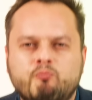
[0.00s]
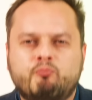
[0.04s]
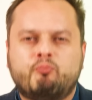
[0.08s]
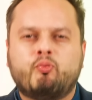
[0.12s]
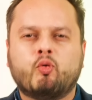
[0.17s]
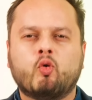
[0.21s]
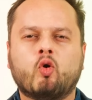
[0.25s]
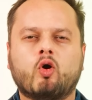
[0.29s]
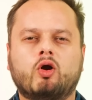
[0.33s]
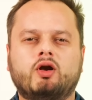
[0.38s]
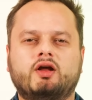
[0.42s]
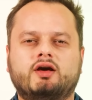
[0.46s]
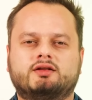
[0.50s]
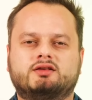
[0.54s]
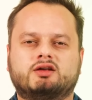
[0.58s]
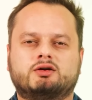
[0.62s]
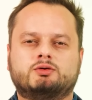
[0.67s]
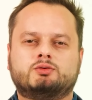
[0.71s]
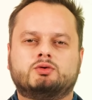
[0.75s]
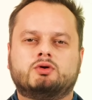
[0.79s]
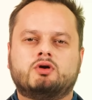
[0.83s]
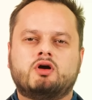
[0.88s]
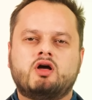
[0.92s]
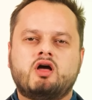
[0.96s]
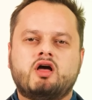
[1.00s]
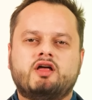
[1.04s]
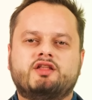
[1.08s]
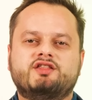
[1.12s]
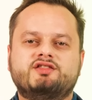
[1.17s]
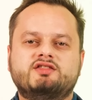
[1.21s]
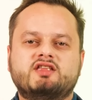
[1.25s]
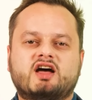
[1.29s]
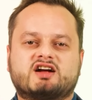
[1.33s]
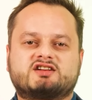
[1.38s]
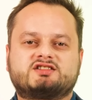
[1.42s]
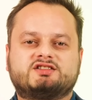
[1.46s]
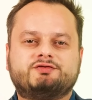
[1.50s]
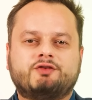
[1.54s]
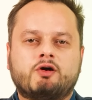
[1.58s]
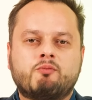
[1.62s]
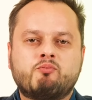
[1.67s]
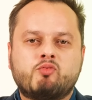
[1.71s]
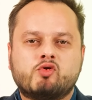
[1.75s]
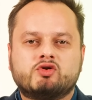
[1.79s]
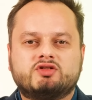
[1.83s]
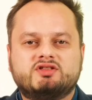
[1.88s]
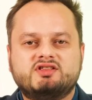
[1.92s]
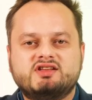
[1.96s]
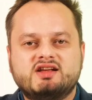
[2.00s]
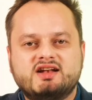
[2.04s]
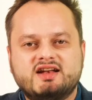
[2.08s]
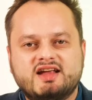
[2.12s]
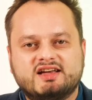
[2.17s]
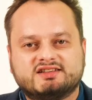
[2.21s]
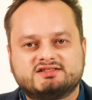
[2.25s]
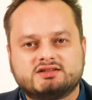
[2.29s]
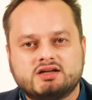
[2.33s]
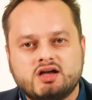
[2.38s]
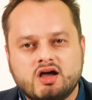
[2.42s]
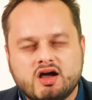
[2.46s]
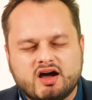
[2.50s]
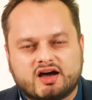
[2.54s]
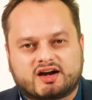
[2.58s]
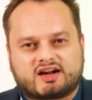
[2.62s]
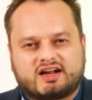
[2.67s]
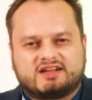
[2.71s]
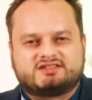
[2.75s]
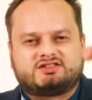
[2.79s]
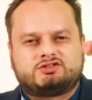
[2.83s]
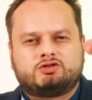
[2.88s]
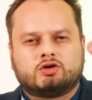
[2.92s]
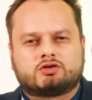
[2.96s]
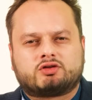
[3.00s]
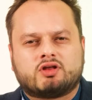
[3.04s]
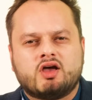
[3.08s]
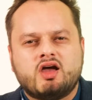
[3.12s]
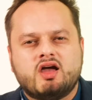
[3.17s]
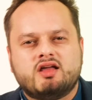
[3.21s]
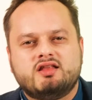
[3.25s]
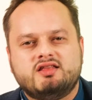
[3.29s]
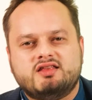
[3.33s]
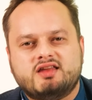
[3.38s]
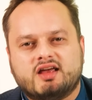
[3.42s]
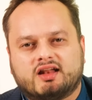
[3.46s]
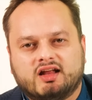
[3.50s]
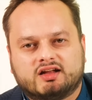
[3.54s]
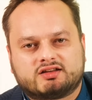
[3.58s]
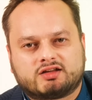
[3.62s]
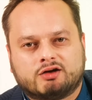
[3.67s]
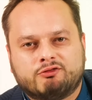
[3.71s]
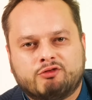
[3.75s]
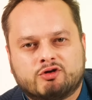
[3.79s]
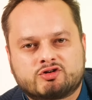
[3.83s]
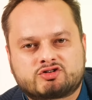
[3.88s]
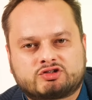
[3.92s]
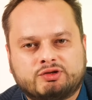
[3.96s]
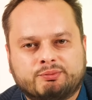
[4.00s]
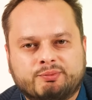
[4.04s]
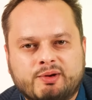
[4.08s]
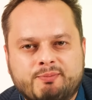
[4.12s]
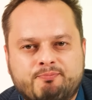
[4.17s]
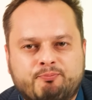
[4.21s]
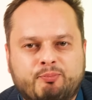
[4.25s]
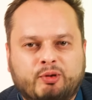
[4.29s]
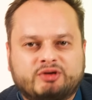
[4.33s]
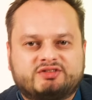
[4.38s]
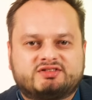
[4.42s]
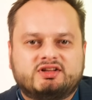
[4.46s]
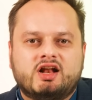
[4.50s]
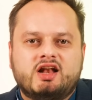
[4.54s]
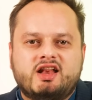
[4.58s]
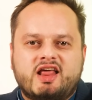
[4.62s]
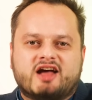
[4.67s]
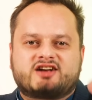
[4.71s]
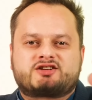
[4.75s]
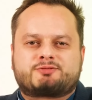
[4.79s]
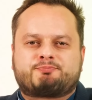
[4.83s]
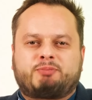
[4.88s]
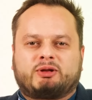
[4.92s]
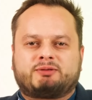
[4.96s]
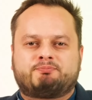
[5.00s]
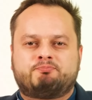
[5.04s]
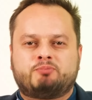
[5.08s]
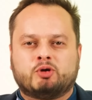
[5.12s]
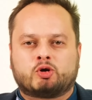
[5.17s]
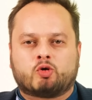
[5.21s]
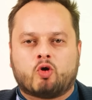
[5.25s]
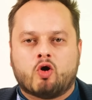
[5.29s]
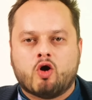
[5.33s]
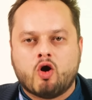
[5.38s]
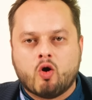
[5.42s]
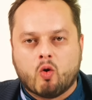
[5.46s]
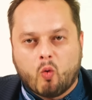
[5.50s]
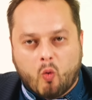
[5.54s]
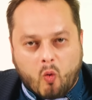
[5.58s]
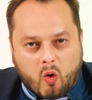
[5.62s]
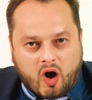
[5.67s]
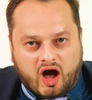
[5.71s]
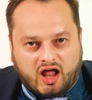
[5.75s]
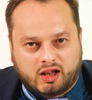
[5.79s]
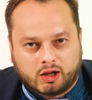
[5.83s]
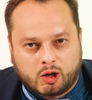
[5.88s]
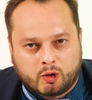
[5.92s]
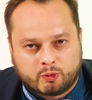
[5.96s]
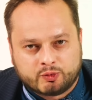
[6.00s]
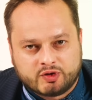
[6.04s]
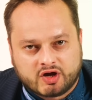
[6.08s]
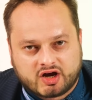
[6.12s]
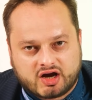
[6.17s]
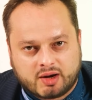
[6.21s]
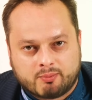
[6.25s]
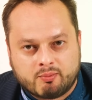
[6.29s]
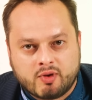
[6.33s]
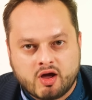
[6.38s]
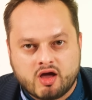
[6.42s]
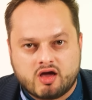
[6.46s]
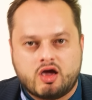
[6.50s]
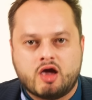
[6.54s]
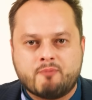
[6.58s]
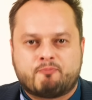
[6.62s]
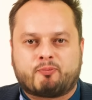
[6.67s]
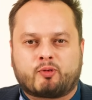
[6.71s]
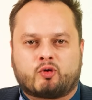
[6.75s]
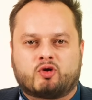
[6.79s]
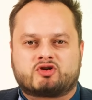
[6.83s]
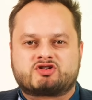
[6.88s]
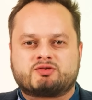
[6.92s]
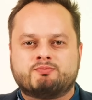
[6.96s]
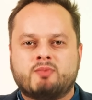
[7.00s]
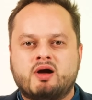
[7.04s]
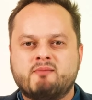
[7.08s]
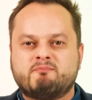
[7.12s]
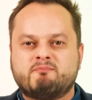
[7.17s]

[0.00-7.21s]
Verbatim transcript: Более того, наш свободный лес растет не для того, чтобы после лечь под перо уголовникам и прочим